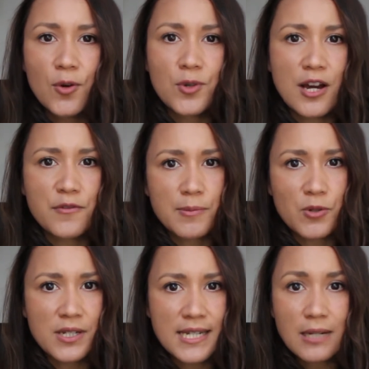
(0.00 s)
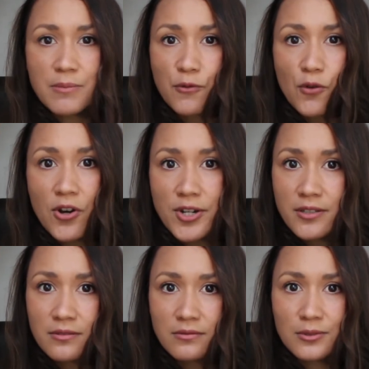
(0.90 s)
oder auf dem Konzert mit
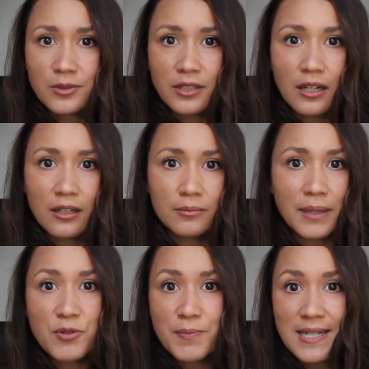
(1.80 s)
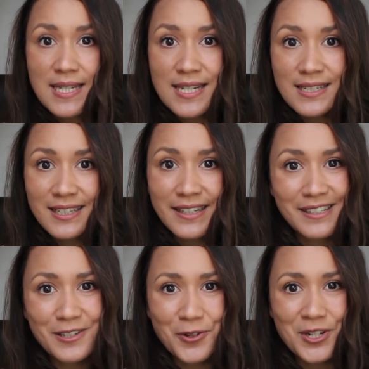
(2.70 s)
Freunden oder beim
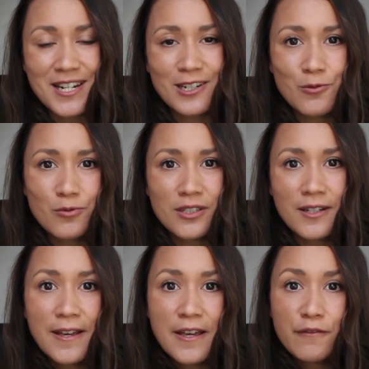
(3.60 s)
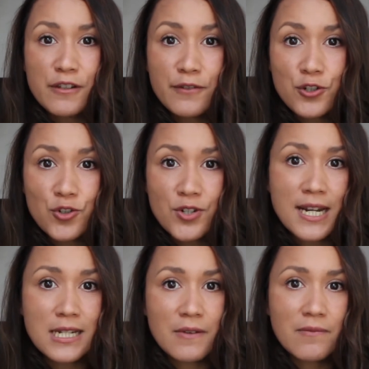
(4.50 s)
Spazierengehen durch die Natur viel, viel
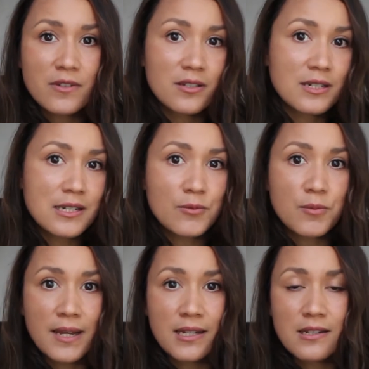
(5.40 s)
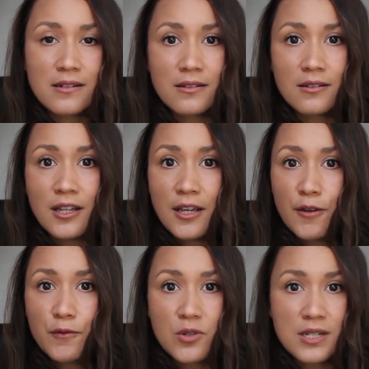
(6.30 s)
schöner, als wenn wir diese Momente
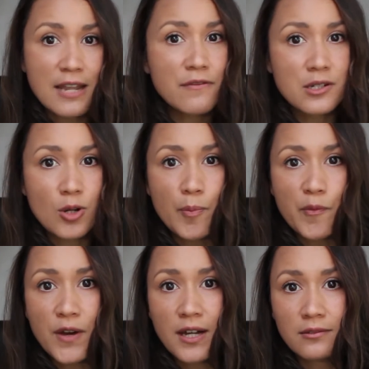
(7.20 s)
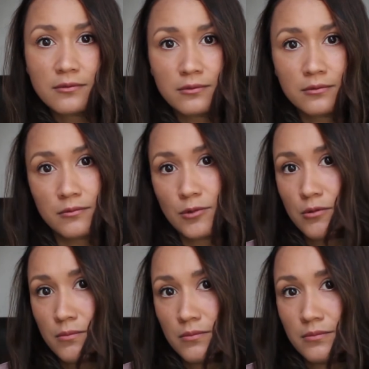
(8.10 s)
für Selfie Selfies opfern,
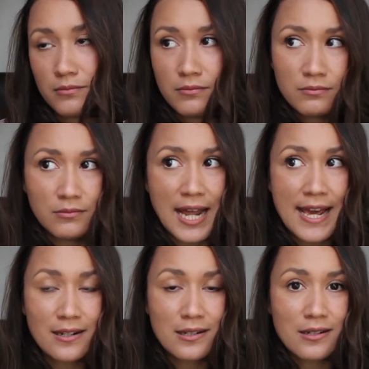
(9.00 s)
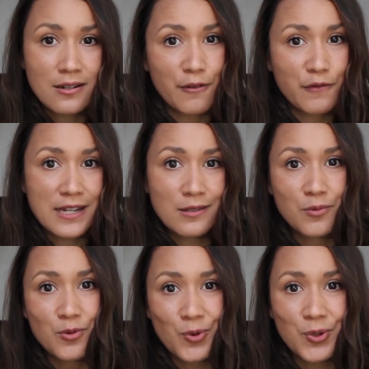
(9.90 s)
um Likes auf
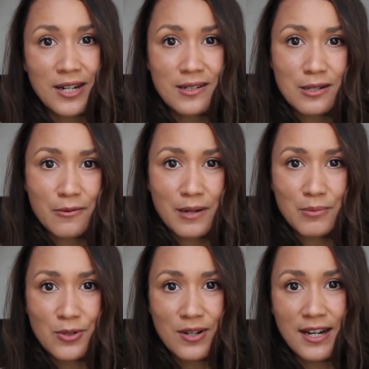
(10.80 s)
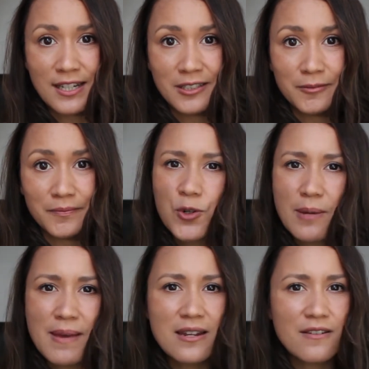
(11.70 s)
Facebook oder Instagram zu erhalten. Und
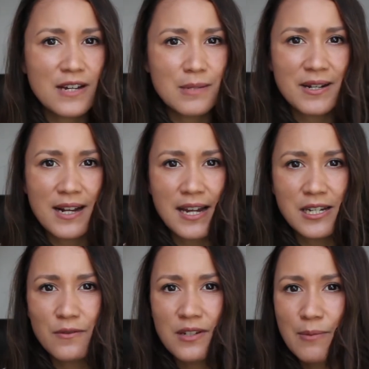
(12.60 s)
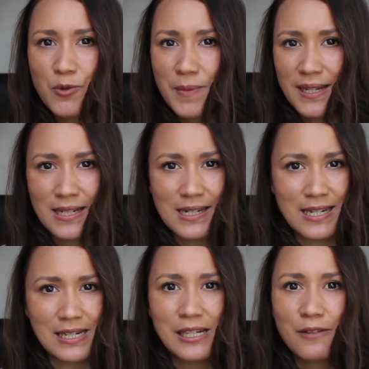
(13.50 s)
am Ende weiß man gar nicht, wie der Moment
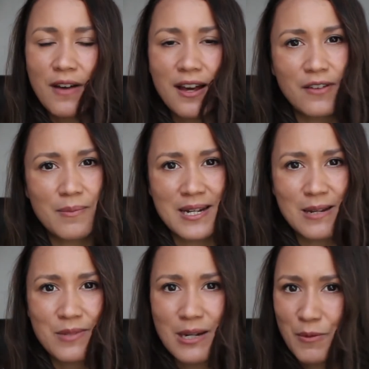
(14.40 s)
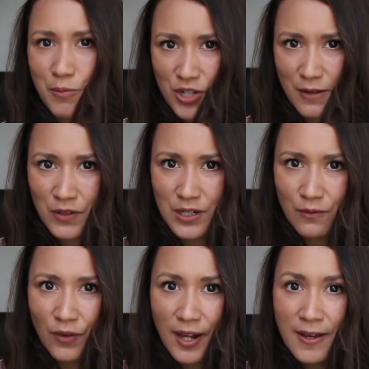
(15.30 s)
tatsächlich war, weil man eben damit
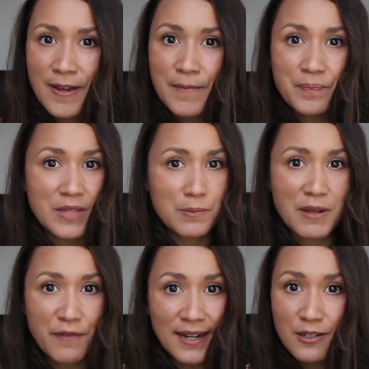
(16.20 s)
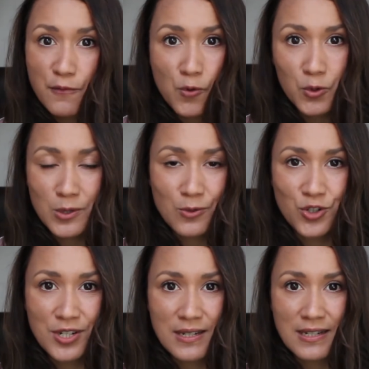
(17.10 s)
beschäftigt war, das perfekte Foto zu
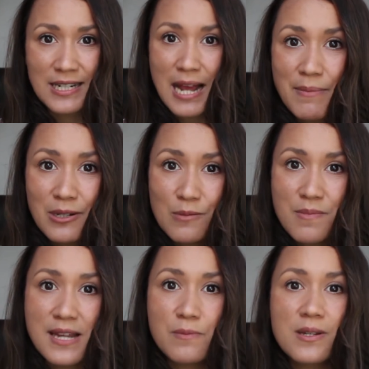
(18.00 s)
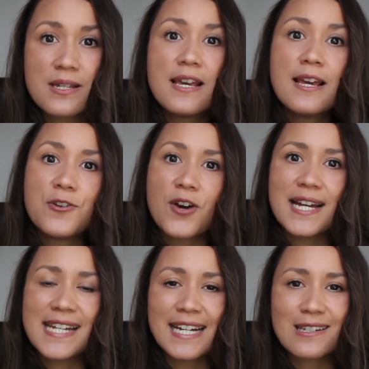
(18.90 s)
schießen. Ich mich zum Beispiel noch
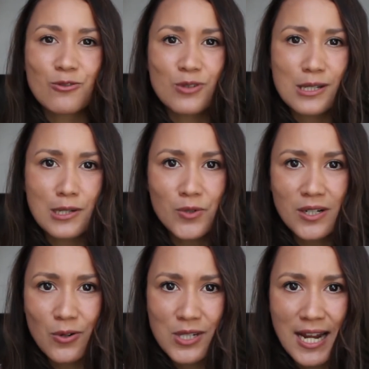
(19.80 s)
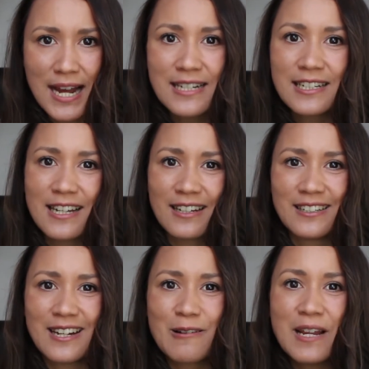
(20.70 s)
an eine Situation in Australien
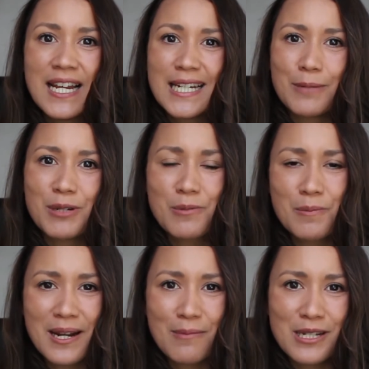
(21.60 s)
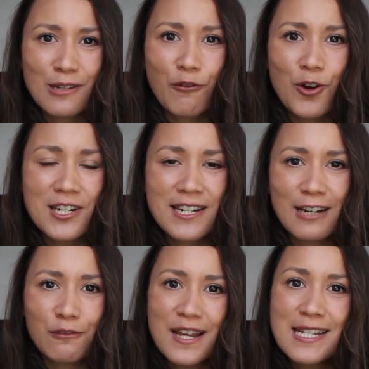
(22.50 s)
erinnern. Da bin ich mit meiner besten Freundin
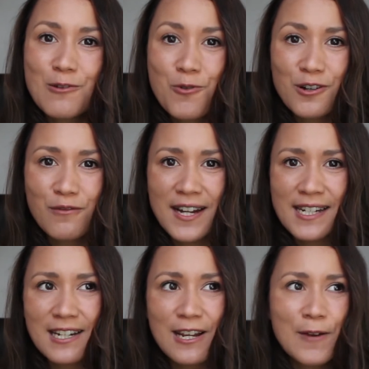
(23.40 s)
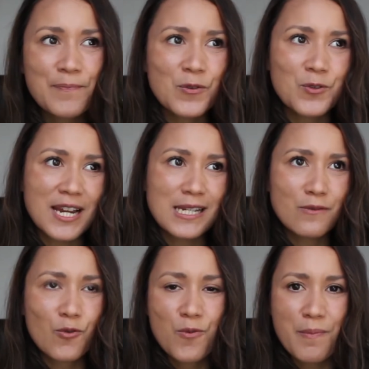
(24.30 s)
einen Felsen hochgewandert und
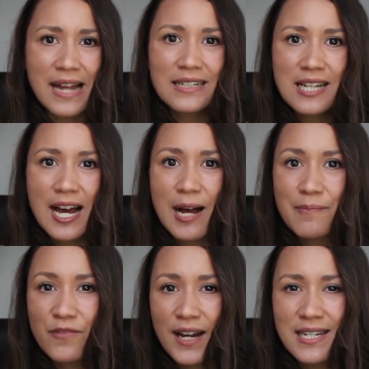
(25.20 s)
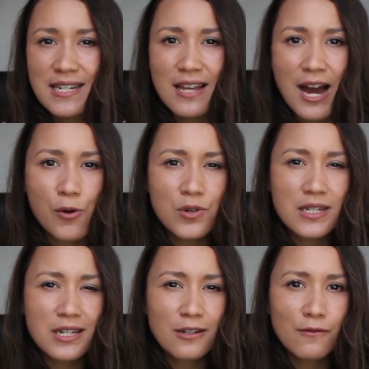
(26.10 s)
als wir oben ankamen, war die
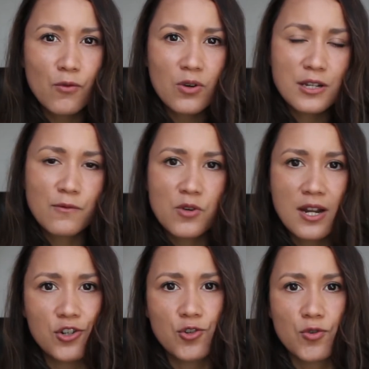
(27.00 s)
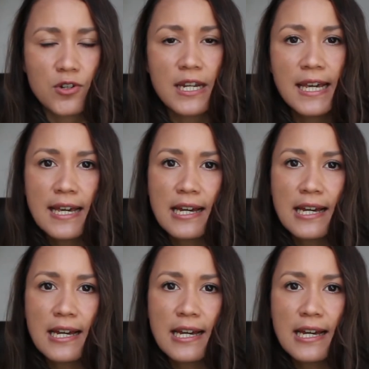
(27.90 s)
Aussicht wirklich wunderschön.